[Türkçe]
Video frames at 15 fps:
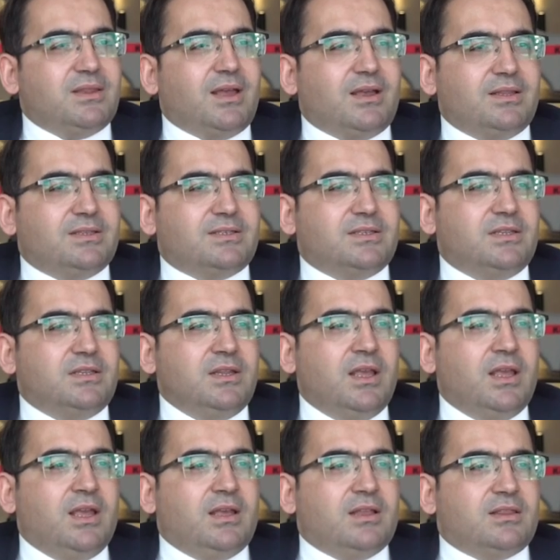tanesinin
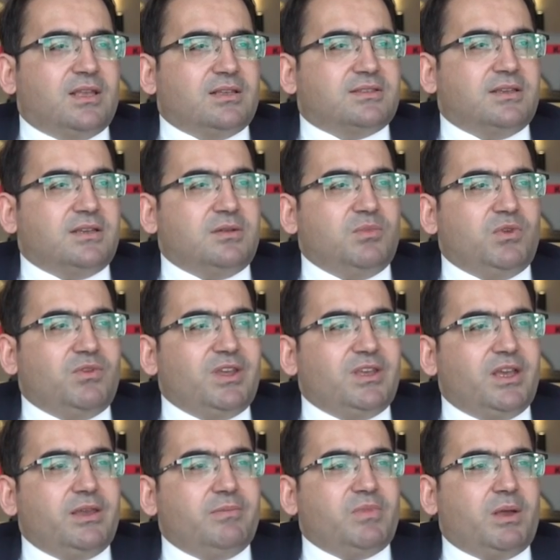tasarımı ve
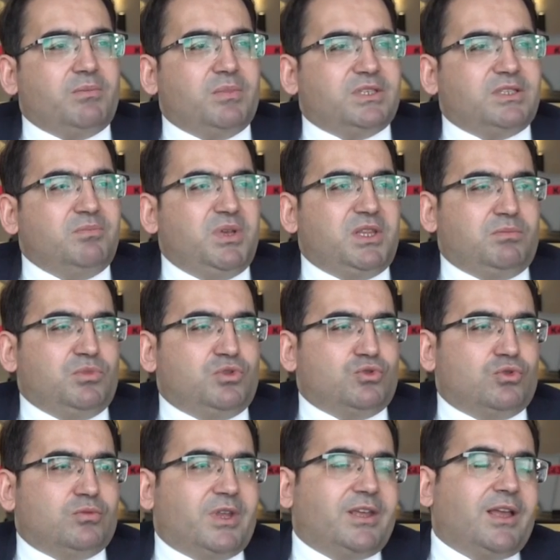yayınlanması bitmiş
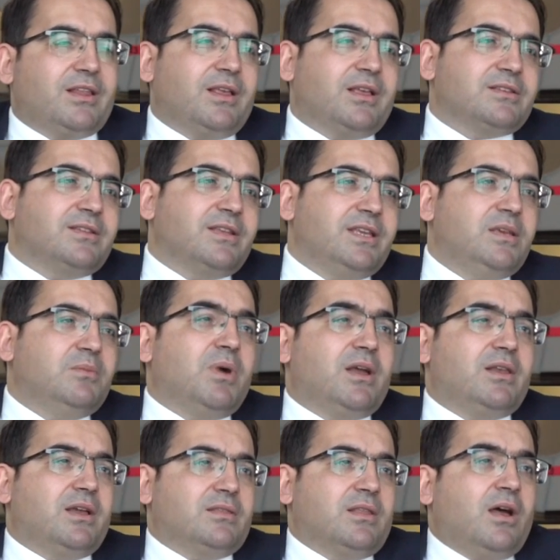durumda. Yani aslında
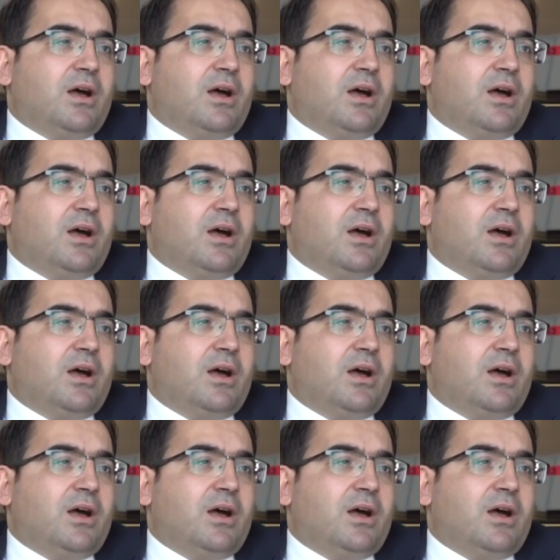imalata